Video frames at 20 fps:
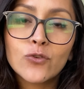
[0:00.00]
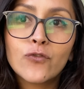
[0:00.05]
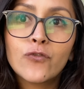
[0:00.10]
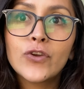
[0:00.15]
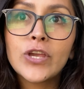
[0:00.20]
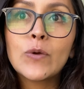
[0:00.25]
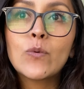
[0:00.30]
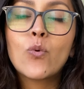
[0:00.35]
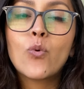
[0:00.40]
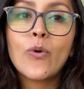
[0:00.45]

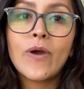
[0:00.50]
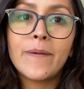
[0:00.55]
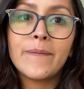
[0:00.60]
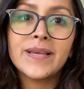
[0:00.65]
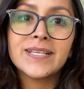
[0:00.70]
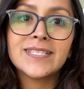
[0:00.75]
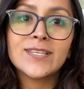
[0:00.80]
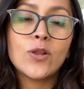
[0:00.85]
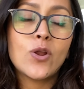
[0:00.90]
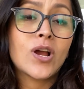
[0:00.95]
Fui un
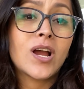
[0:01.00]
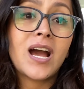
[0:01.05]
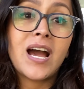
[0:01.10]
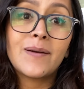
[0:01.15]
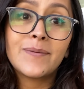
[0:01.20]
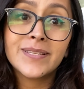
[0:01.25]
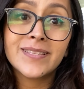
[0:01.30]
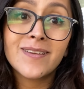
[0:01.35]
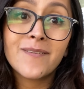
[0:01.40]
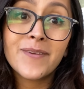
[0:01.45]
jueves y lo
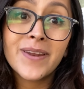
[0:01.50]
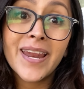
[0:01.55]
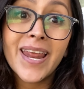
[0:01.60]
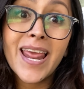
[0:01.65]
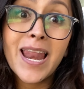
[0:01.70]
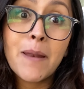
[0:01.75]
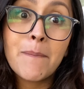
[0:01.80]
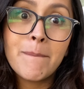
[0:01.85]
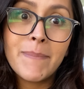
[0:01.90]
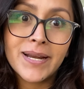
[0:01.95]
acababan de abrir
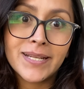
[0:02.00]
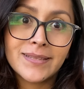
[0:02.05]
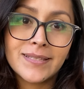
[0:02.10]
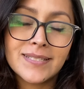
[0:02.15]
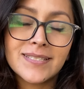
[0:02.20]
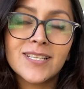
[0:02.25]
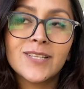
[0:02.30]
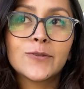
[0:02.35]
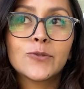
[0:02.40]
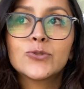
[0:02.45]
el
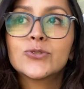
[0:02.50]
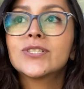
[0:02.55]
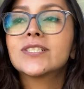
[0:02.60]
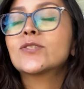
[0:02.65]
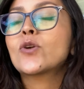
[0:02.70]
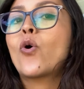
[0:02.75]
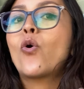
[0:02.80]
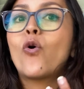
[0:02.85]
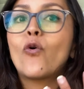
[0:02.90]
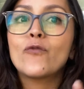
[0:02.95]
martes.
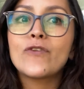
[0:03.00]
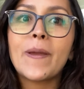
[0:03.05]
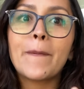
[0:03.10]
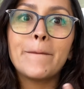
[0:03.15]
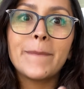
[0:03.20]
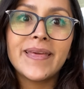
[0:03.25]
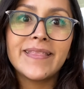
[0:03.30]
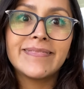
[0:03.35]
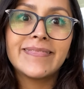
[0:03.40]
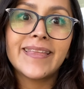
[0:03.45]
Entonces
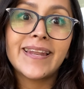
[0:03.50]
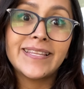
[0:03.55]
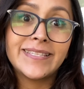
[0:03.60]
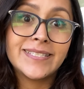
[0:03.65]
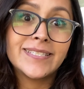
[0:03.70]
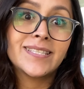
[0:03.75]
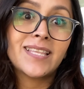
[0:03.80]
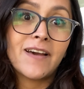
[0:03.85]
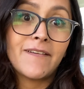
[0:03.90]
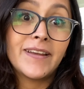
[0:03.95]
obviamente
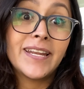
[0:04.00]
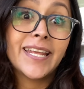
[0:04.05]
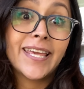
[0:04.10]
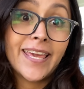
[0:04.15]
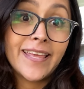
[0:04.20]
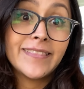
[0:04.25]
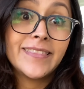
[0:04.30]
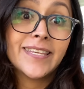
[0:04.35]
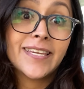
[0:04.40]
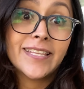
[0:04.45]
necesitaban
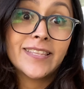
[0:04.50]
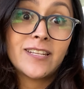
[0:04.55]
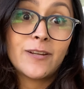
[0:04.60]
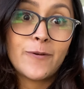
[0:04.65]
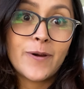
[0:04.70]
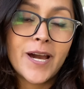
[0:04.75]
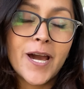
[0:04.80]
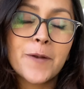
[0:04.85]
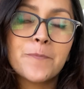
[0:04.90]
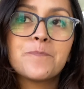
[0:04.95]
gente que
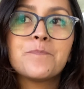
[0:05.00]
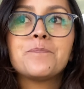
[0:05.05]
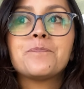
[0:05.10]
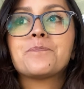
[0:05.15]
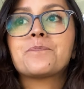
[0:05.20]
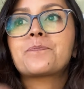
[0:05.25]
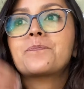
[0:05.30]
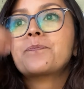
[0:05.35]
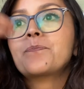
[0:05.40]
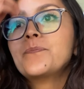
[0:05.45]
trabajar.
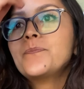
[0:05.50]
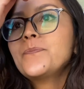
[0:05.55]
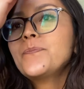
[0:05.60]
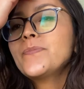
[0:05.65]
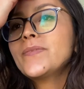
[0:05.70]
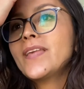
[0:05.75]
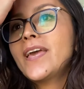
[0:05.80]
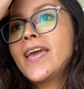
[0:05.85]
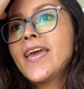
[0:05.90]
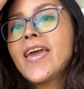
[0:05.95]

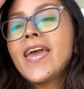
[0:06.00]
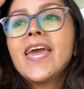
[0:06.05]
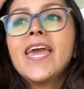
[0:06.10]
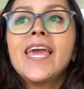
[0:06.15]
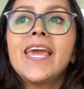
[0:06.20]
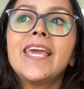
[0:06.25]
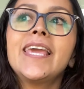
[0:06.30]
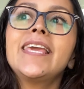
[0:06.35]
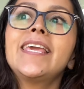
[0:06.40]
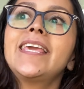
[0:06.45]

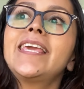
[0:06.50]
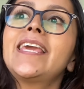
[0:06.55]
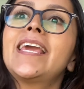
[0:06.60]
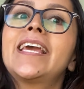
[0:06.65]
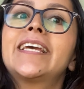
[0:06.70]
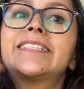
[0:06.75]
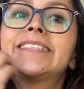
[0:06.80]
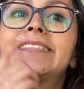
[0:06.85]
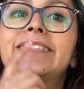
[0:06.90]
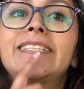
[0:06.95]
Y
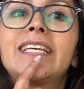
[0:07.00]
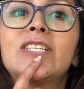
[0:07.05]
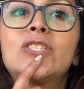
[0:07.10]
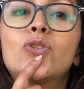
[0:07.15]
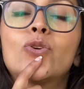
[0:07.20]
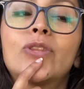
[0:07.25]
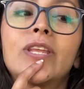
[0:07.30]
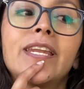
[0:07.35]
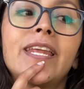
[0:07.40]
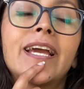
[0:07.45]
este,
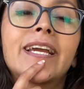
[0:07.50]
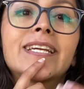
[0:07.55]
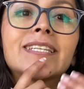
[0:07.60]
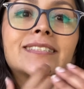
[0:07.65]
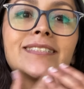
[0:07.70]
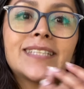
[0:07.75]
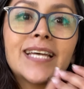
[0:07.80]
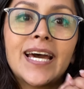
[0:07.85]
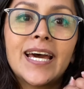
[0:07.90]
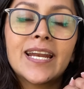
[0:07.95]
yo tenía que
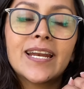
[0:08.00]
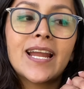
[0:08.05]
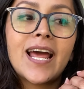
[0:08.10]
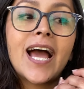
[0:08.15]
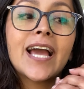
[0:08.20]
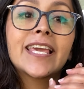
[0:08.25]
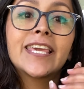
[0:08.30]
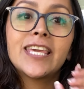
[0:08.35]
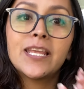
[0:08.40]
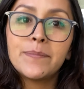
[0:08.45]
estar
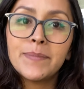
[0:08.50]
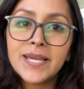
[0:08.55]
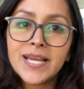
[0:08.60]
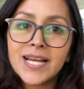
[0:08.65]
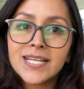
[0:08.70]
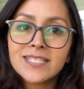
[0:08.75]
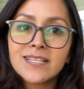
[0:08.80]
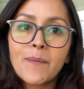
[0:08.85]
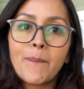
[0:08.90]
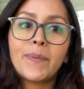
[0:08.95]
aquí en mi
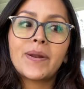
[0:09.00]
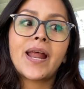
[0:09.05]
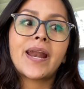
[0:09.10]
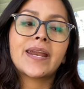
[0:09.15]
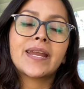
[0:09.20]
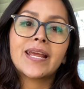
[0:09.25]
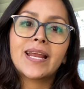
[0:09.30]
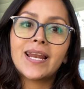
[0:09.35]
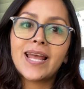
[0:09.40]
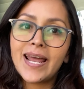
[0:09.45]
casa para
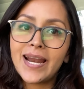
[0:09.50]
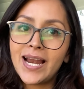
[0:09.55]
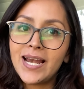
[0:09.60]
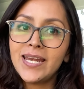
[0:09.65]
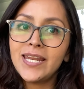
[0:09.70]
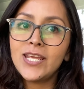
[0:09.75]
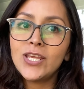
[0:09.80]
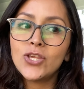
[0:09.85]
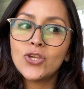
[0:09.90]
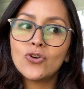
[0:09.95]
arreglar al
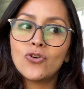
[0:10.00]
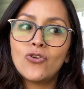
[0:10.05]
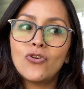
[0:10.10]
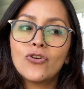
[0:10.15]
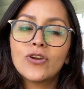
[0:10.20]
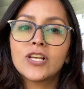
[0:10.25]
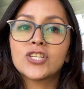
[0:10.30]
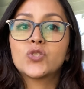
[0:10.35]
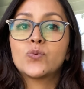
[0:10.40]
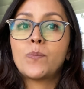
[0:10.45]
niño,
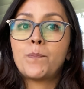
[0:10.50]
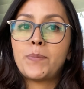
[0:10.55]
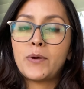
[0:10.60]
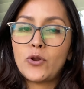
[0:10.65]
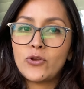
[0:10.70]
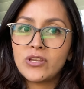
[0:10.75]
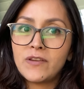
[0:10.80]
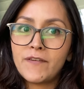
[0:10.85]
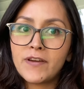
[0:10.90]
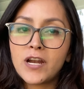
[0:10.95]
que su papá
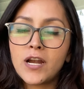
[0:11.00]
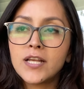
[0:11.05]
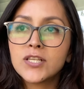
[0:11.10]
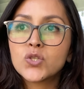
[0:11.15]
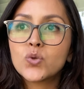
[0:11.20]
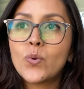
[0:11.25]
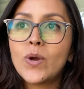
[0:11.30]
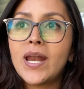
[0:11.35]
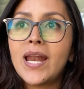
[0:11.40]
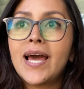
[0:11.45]
lo llevara a la
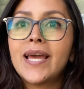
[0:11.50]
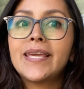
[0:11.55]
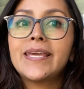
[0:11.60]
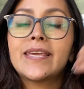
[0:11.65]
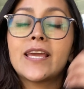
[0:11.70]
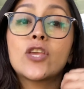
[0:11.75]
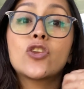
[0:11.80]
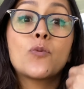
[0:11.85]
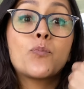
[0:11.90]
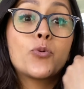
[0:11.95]
escuela y
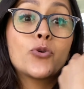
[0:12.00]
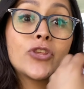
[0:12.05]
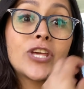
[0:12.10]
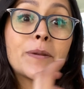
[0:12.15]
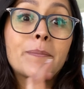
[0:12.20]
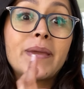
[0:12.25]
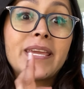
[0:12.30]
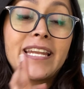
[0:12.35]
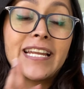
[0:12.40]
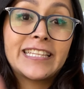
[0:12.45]
ya yo
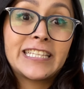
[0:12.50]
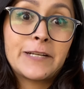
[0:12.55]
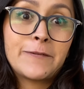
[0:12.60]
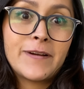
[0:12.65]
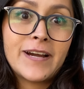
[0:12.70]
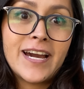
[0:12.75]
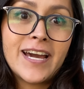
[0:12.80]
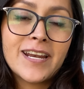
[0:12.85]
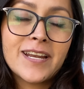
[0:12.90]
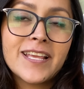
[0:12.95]
poderme ir a
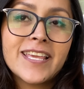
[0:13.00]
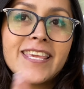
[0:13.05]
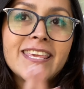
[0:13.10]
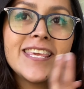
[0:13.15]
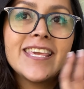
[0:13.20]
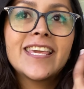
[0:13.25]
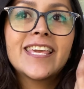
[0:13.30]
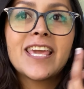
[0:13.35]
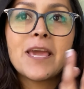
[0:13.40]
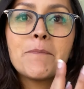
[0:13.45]
trabajar.
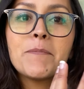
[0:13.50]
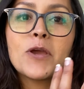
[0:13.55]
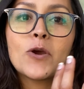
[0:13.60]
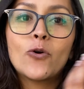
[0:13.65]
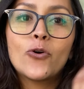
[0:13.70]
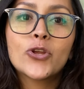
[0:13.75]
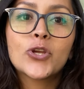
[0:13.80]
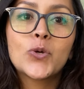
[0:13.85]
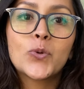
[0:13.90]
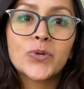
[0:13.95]
Y qué
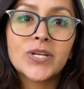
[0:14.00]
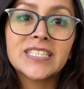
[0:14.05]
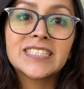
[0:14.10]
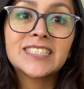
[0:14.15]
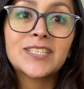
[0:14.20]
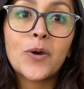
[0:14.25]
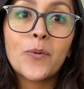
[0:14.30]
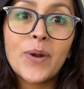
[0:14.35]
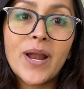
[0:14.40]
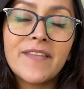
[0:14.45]
mejor que un
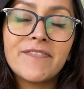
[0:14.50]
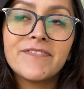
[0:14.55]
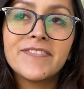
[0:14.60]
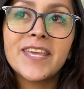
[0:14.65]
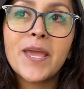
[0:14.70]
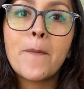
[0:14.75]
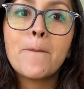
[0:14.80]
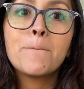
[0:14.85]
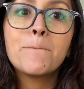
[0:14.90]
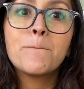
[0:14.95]

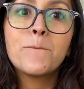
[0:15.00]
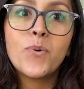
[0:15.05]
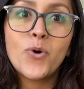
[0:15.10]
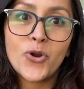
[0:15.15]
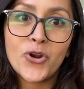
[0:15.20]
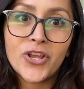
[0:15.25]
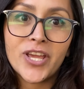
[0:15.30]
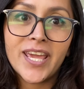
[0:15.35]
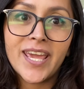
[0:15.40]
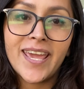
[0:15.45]
restaurante
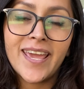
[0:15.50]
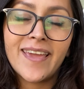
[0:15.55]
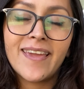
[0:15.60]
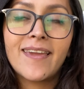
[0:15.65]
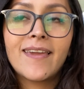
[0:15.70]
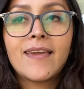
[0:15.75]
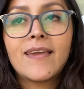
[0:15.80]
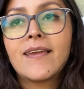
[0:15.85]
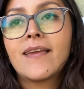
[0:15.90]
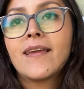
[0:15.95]
porque
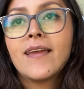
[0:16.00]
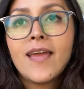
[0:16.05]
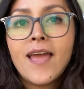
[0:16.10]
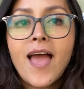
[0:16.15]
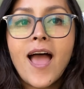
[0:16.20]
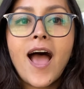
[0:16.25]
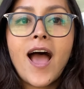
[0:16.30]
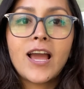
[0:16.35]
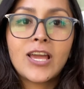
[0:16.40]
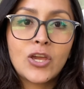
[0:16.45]

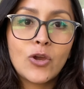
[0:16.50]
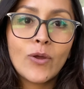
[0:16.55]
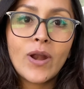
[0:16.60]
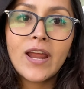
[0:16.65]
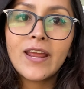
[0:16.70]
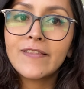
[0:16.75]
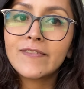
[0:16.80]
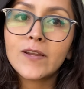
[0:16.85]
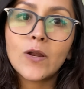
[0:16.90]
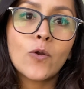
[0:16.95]
a qué hora
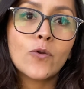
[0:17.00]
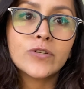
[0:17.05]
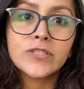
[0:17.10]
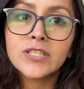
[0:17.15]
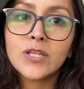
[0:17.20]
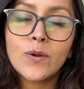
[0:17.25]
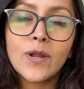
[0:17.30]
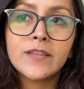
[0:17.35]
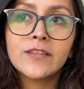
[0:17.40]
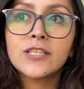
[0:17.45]
entran los
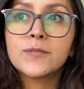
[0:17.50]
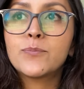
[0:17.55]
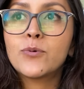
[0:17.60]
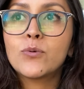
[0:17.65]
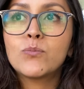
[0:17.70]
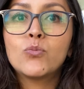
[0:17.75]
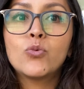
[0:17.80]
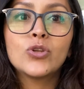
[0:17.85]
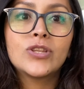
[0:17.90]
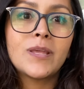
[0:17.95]
restaurantes,
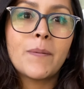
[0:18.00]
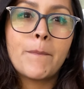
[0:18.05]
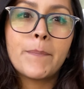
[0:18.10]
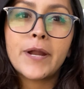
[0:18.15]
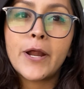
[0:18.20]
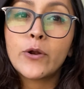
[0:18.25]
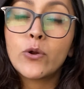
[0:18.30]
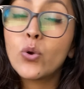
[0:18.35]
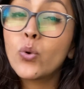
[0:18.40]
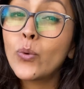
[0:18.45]
por muy
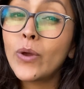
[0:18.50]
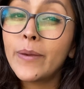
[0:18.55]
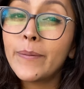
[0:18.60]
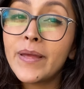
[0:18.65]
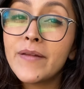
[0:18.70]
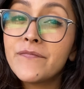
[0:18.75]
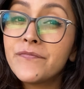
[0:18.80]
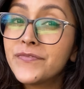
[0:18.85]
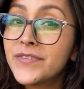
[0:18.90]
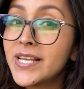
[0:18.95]
temprano,
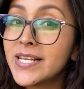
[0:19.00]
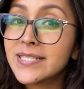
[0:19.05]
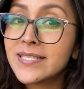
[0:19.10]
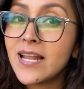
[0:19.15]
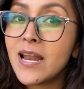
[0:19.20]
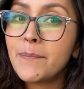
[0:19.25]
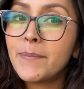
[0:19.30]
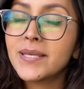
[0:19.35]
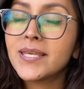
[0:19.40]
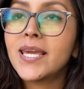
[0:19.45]
9, 10 de
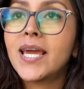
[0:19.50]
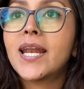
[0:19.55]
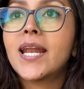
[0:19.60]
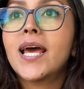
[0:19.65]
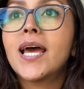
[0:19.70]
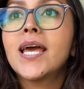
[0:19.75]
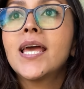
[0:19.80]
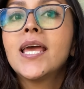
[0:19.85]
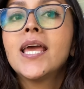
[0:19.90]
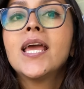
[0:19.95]
la
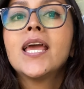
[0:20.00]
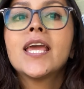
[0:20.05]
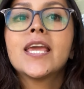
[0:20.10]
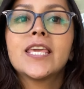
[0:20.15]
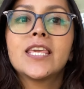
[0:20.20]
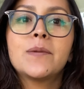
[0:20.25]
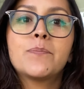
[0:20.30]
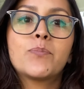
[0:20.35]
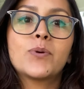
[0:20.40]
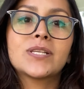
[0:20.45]
mañana,
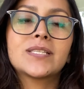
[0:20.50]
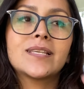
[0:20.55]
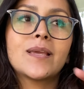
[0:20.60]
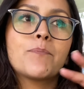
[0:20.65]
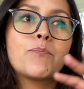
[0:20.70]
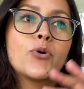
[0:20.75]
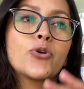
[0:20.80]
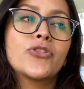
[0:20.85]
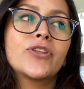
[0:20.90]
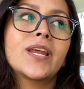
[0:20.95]
y pues
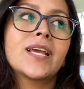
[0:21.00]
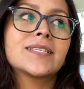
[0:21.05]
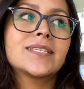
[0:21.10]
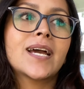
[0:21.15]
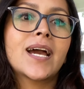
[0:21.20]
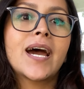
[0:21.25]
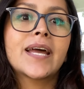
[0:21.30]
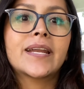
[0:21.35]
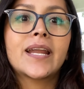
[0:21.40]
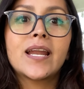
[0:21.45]
podrías
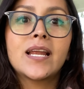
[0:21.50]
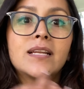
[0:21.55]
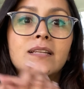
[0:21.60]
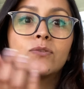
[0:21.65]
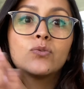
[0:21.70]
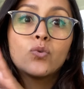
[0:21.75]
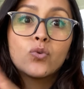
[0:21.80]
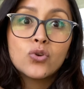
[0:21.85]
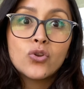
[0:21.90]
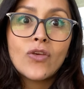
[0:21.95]
agarrar el
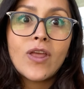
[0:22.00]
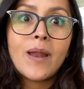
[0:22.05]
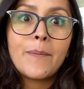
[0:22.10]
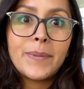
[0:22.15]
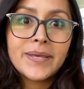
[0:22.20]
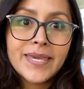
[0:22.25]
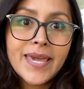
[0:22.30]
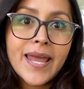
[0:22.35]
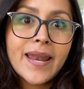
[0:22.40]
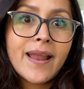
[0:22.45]
turno de la
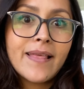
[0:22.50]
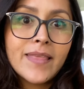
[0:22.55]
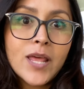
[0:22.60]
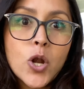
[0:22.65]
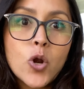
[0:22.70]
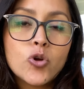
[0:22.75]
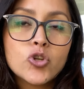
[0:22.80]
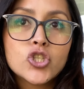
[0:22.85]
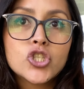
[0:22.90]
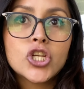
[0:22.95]
mañana del
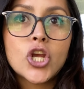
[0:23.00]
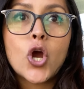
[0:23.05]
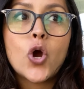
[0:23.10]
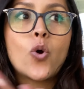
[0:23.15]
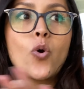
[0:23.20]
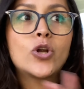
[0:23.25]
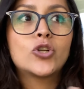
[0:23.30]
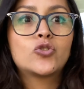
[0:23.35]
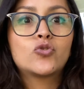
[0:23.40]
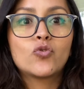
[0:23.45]
lonche
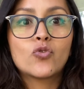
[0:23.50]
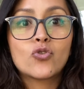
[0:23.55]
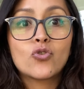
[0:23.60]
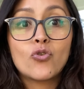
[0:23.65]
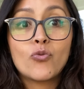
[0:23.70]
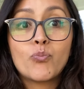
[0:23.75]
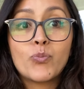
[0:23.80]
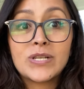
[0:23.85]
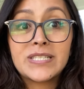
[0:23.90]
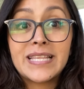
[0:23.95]
o el
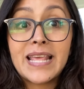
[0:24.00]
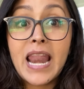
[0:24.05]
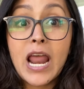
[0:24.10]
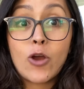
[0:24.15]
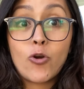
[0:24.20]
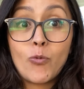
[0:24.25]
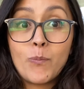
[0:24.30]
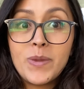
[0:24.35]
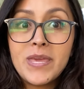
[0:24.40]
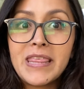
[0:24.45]
turno pues de la
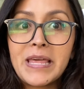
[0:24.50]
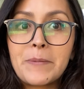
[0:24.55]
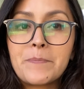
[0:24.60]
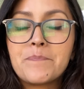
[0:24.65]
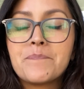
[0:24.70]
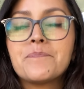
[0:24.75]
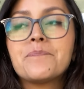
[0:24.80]
comida.